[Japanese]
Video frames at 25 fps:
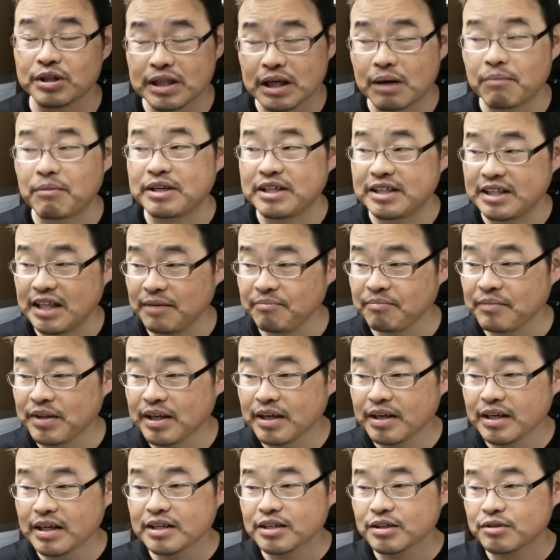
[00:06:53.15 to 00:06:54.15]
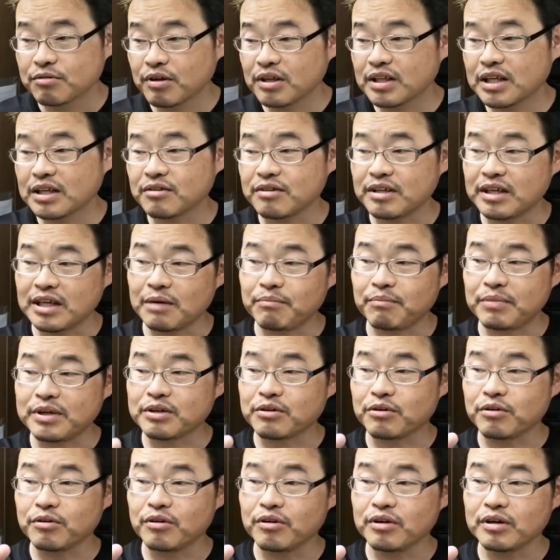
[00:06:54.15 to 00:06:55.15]
たまにね。それだとね、やっぱ
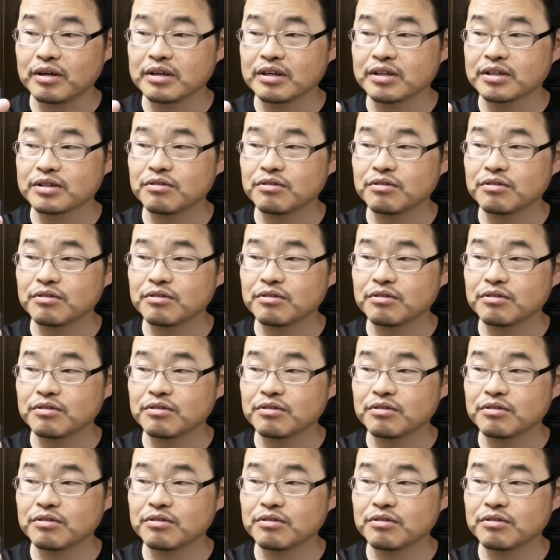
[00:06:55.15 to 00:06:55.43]
りこの、